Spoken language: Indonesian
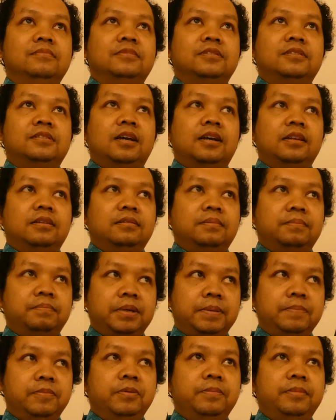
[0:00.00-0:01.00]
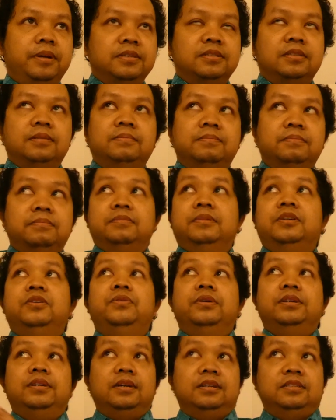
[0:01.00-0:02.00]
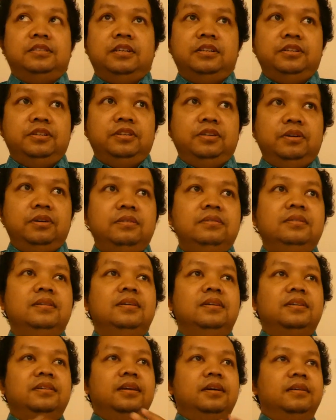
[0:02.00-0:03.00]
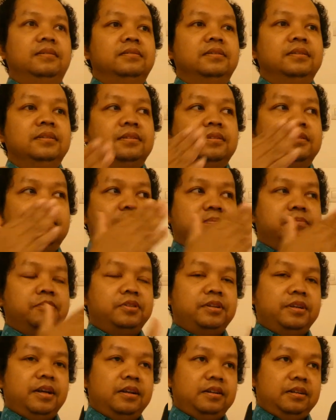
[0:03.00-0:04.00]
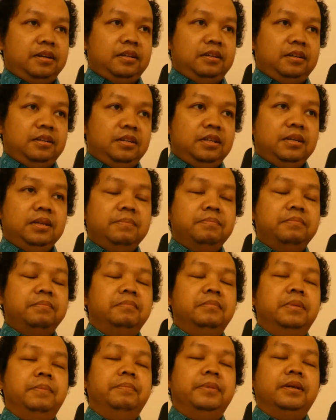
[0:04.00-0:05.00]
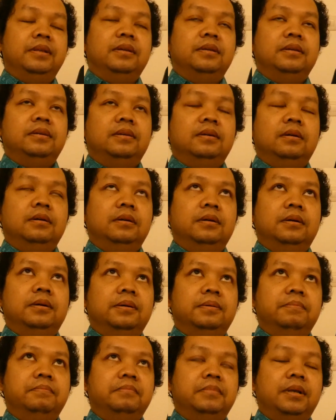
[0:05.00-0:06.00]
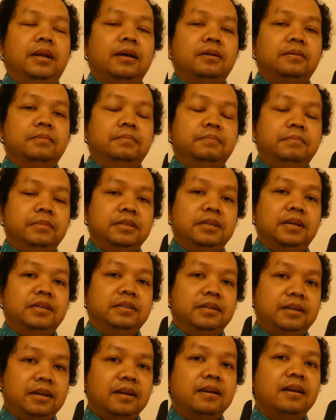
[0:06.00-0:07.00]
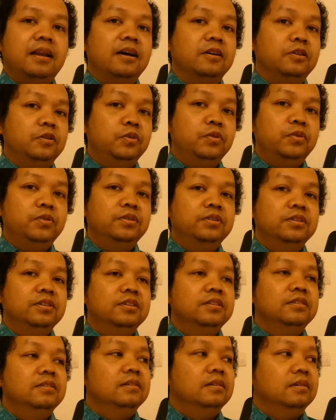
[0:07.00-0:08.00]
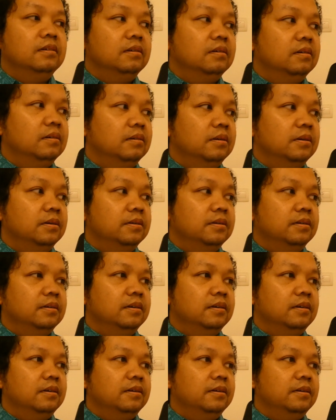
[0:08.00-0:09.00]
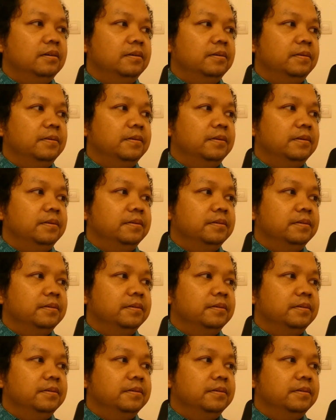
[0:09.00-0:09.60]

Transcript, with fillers: saat Pibo Bryson berduet dengan Celine Dion dan Putri Ariana ini memiliki uh, eh, melaku, menyanyikan lagu uh,